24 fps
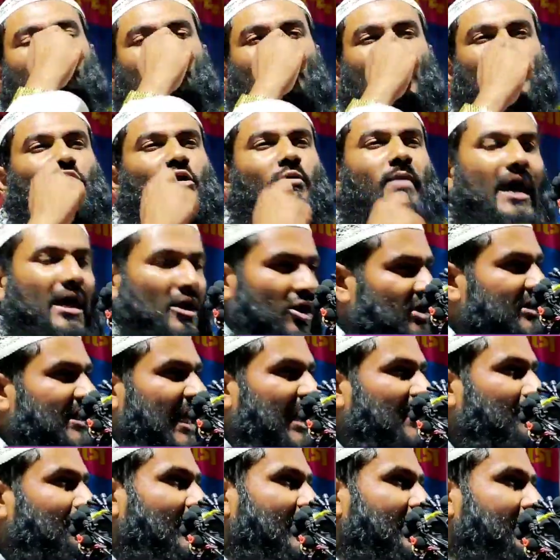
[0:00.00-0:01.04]
আপনি কত ভালো
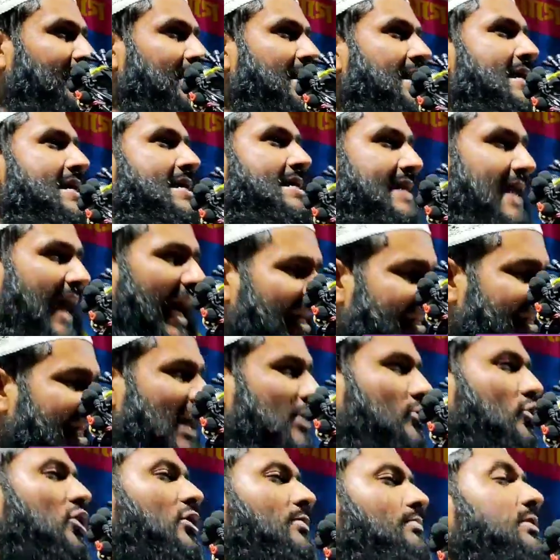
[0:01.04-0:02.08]
থাকবেন এই
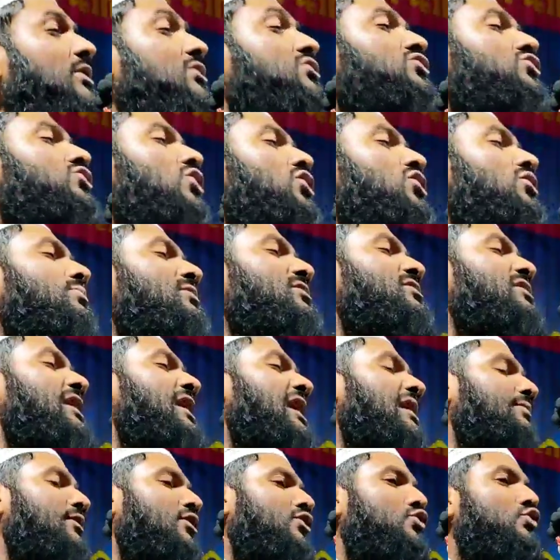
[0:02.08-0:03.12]
দেখুন বিশ্ব নবী
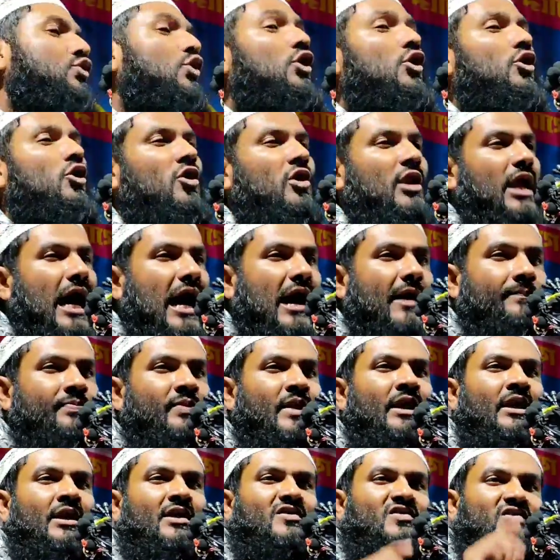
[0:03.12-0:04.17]
জানাবে রসুল্লাহ
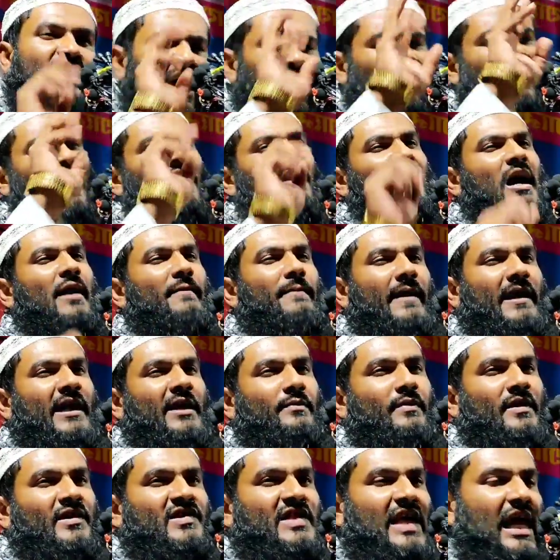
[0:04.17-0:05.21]
সাল্লাহ
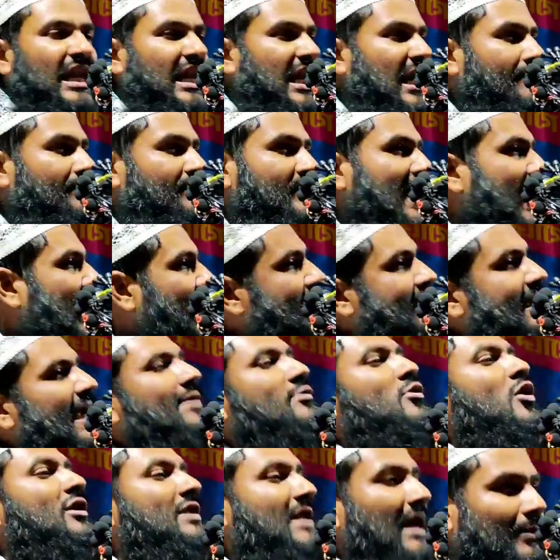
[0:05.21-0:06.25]
আলী সাল্লাম
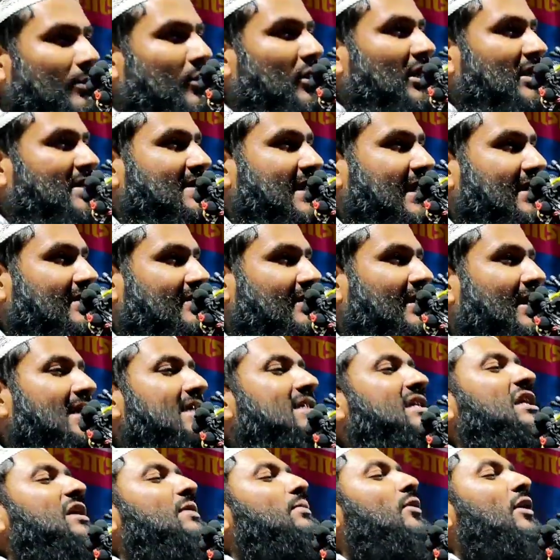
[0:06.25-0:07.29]
একটা কথা বলেছেন
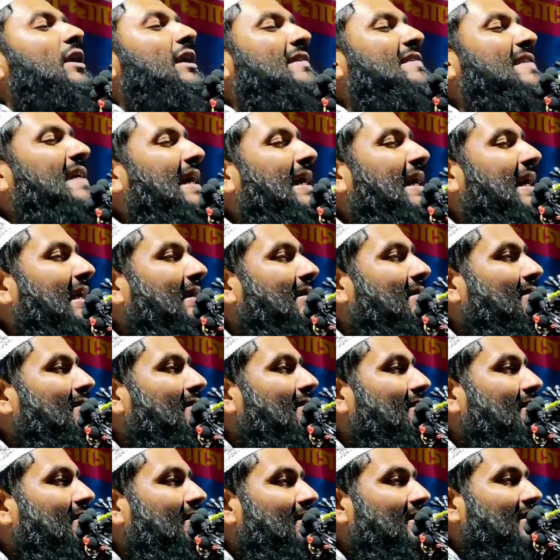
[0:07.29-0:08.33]
কি বলেছেন
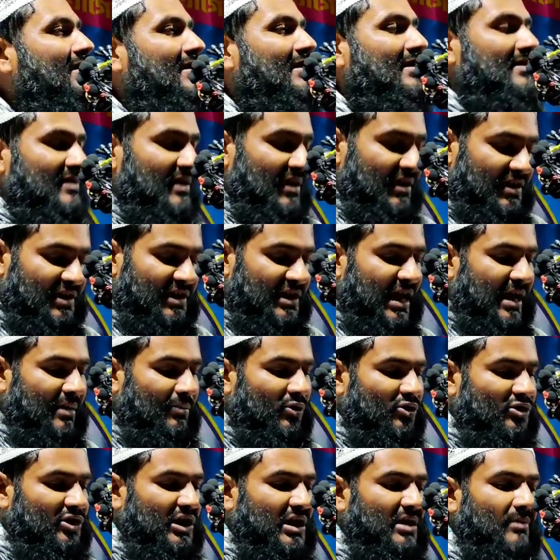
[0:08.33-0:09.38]
যে
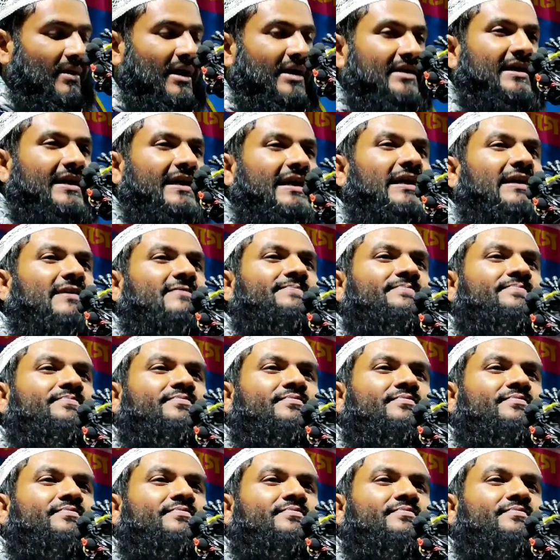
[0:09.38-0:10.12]
কিয়ামতের মাঠে